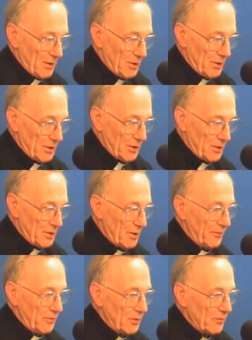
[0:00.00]
le
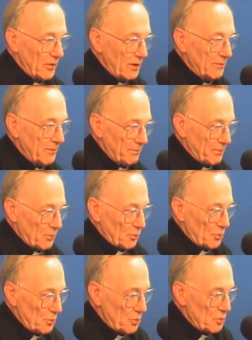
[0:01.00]
9 novembre,
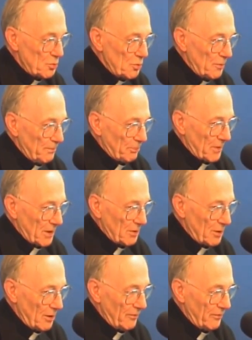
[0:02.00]
pour deux jours,
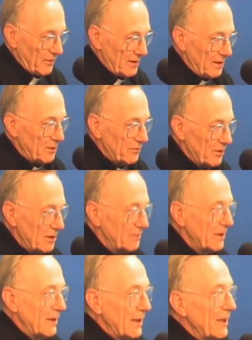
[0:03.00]
9 et 10
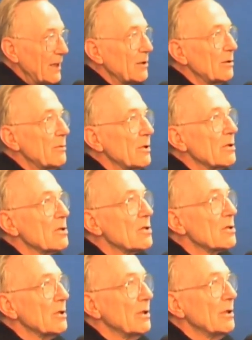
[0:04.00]
novembre,
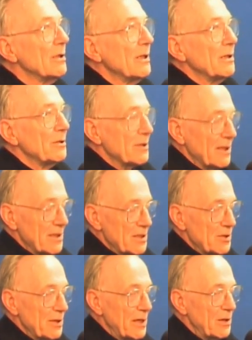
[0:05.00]
commence euh, le
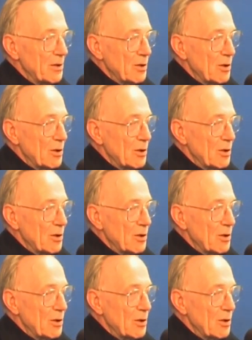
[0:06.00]
traditionnel